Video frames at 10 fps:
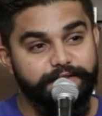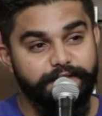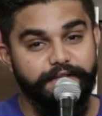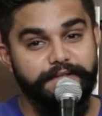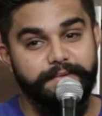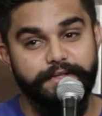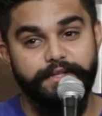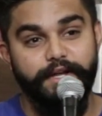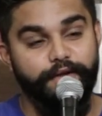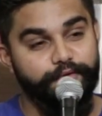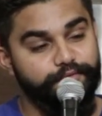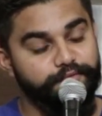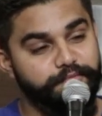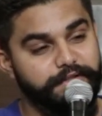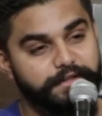शहर भर का
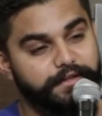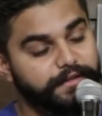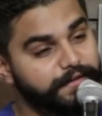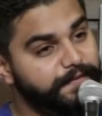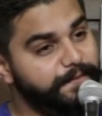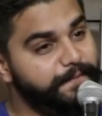हजूम है यहाँ